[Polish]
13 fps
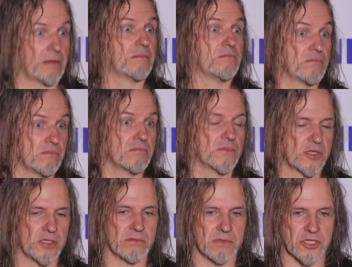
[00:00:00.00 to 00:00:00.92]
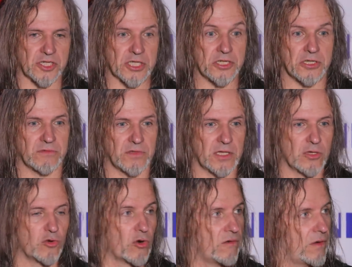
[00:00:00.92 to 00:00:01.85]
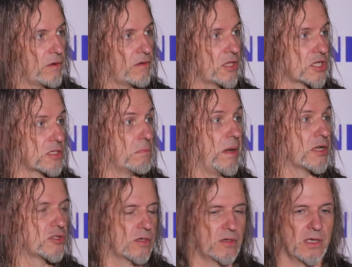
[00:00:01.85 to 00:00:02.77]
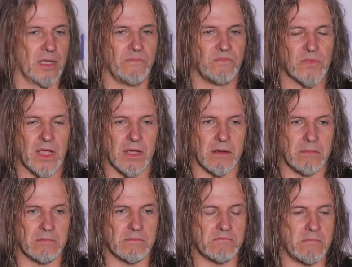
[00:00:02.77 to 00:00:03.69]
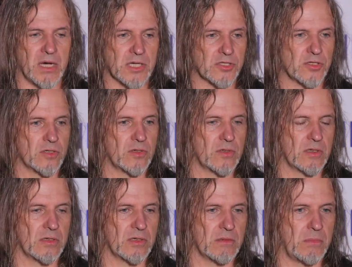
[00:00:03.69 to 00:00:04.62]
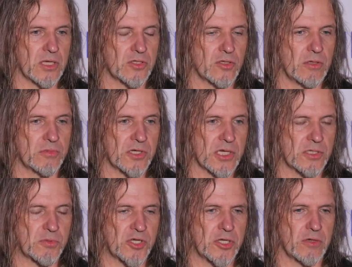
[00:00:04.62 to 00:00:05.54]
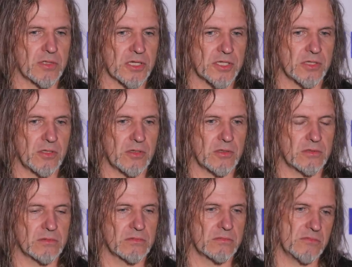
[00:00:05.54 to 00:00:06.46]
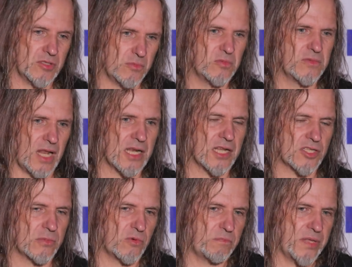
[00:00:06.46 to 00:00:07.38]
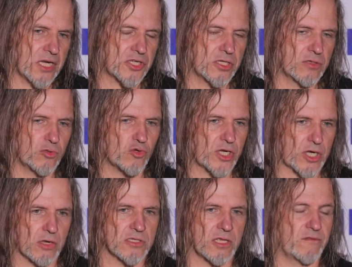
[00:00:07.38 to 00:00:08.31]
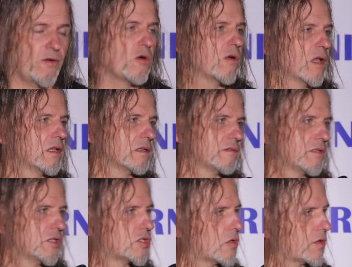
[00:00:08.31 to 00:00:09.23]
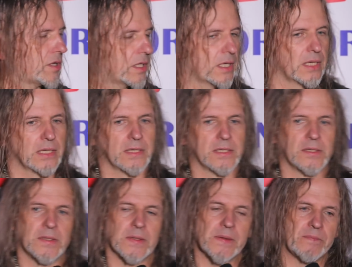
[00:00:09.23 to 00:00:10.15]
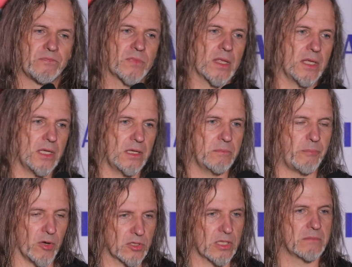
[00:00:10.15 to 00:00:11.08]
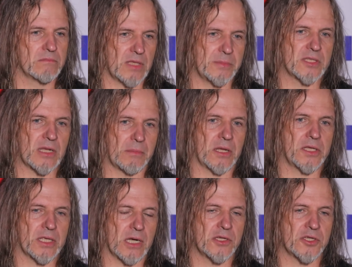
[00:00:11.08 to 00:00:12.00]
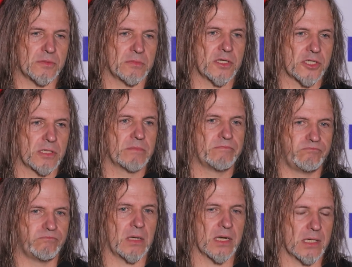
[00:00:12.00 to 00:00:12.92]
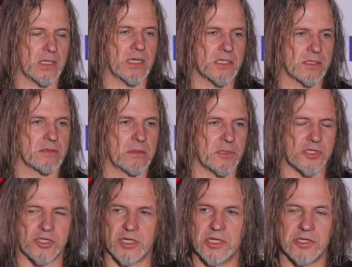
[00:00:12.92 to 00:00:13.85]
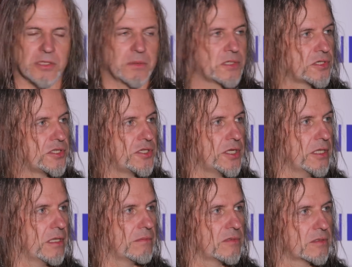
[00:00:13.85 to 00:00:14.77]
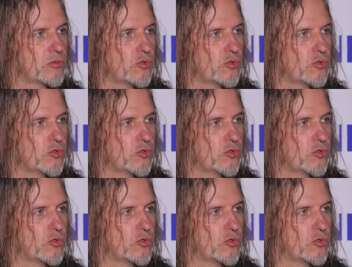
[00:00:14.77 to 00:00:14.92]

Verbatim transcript: tam Szczecin wtedy górował i też bardzo, bardzo, e, bardzo dobrze nas przyjął. Także to, no to był, dla nas to był pierwszy duży koncert w ogóle w historii. I potem na Metalmanii graliśmy jeszcze parę razy, wiem no z 6 a no czy z 7, no,